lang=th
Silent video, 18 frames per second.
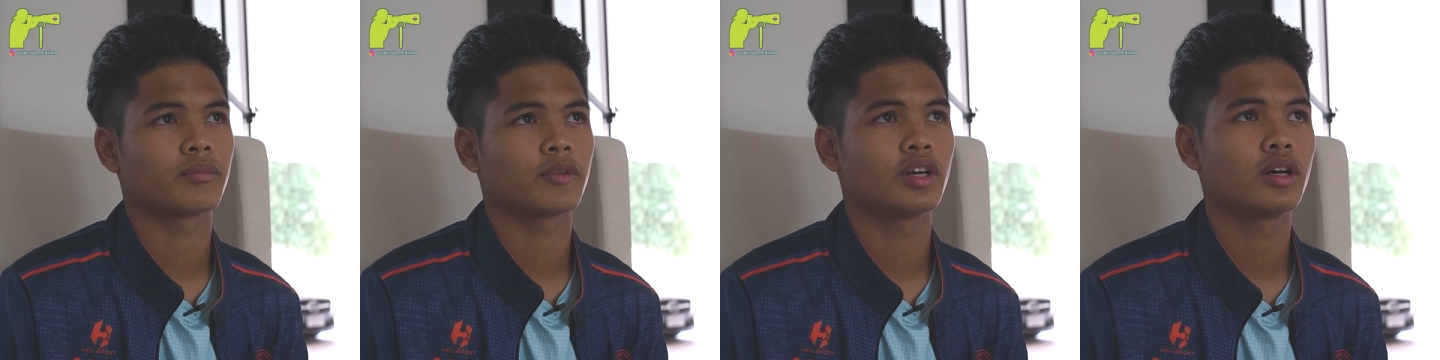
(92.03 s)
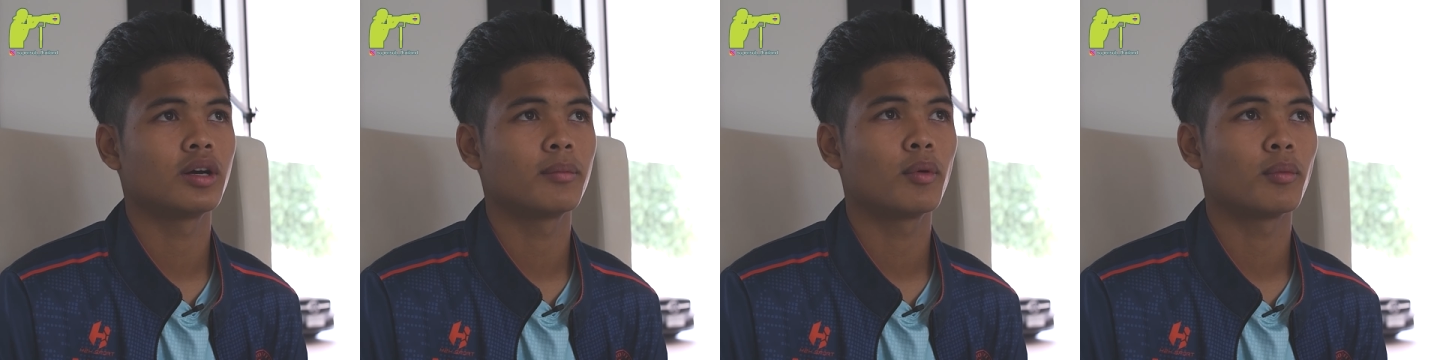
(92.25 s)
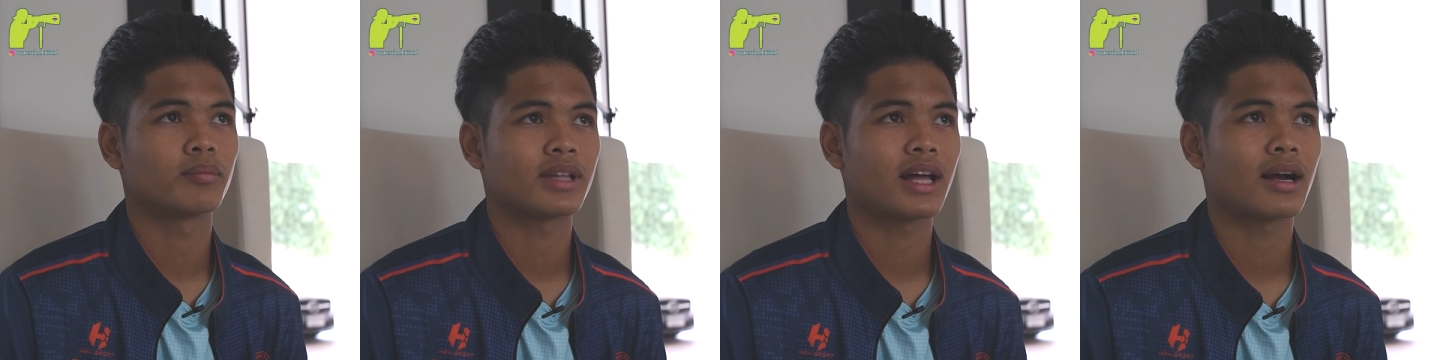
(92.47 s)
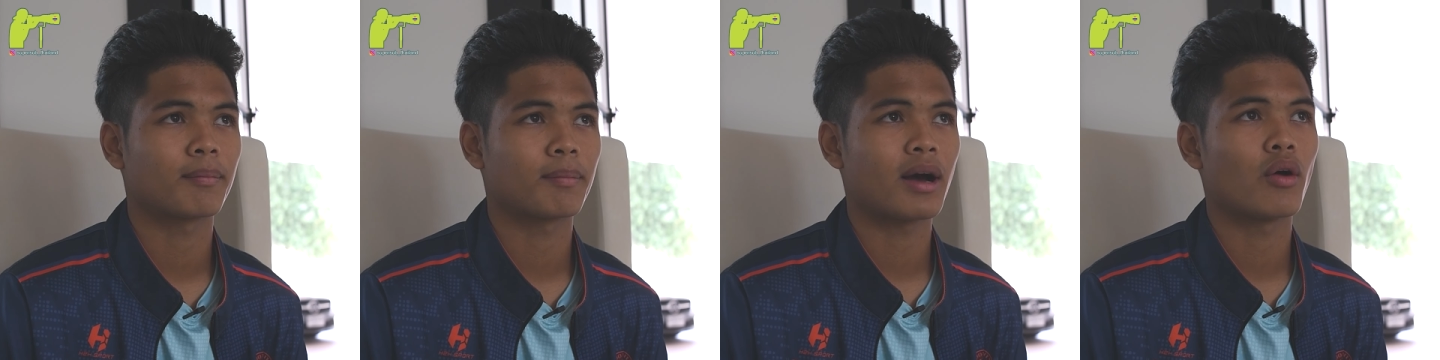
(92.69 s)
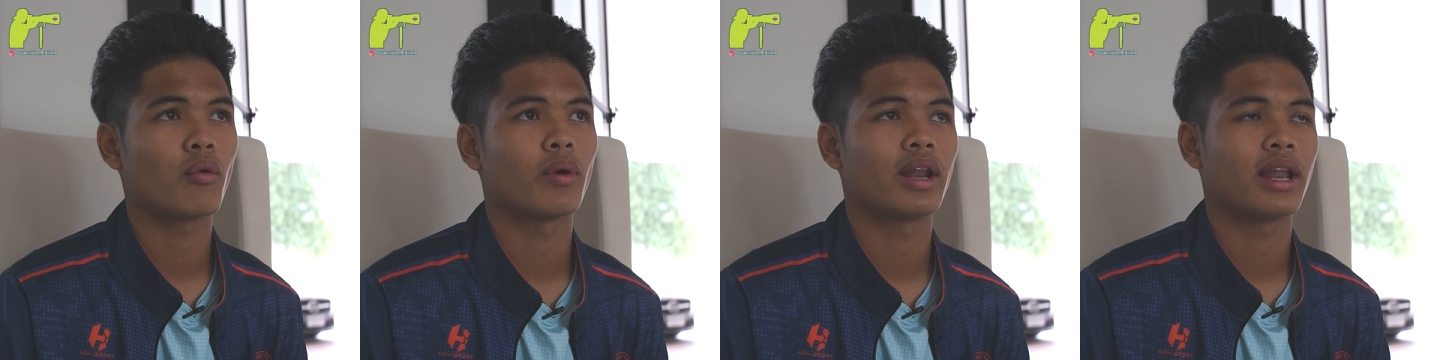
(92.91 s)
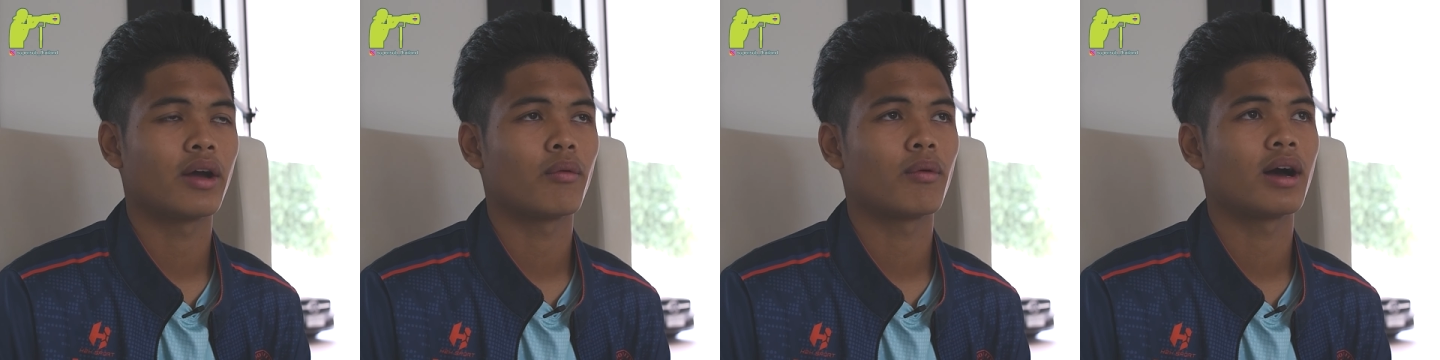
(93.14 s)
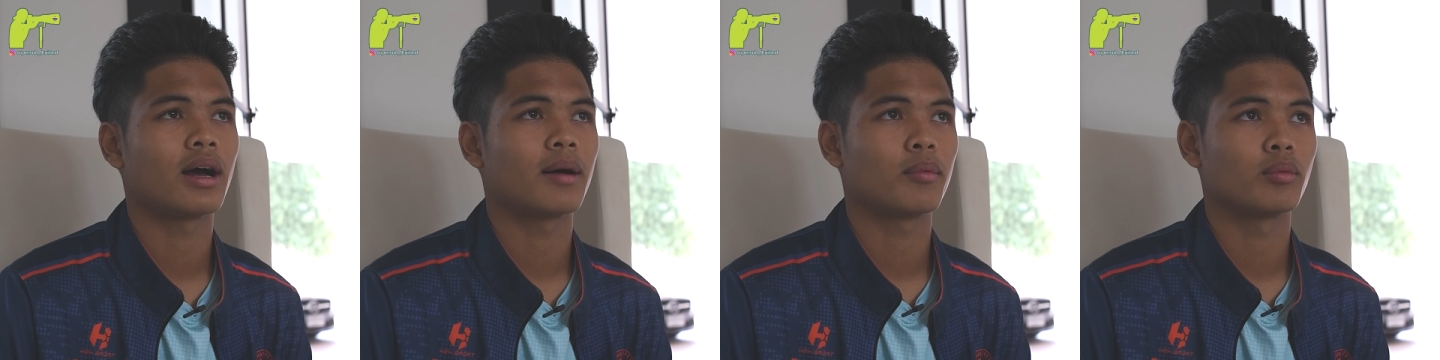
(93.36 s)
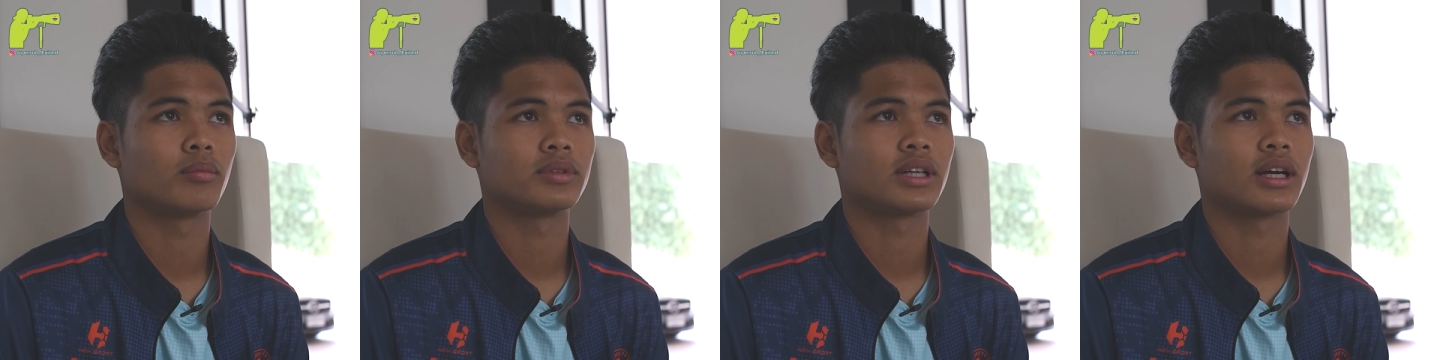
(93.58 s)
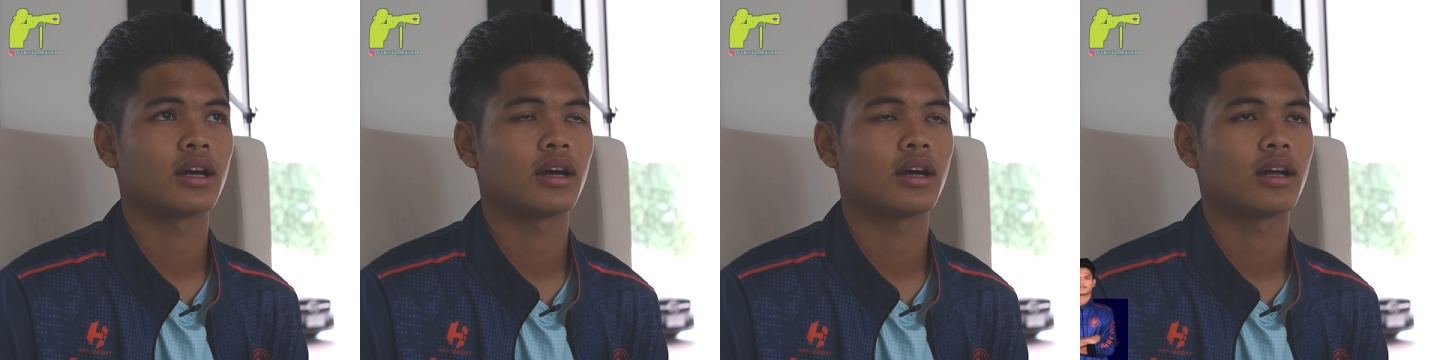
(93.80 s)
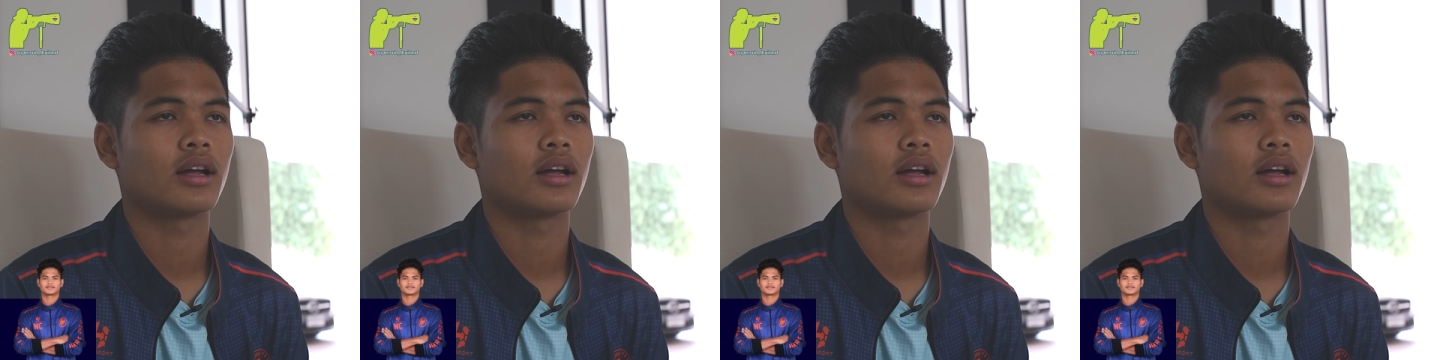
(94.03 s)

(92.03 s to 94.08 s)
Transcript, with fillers: คือผมตั้งเป้าไว้แล้วว่าผมจะ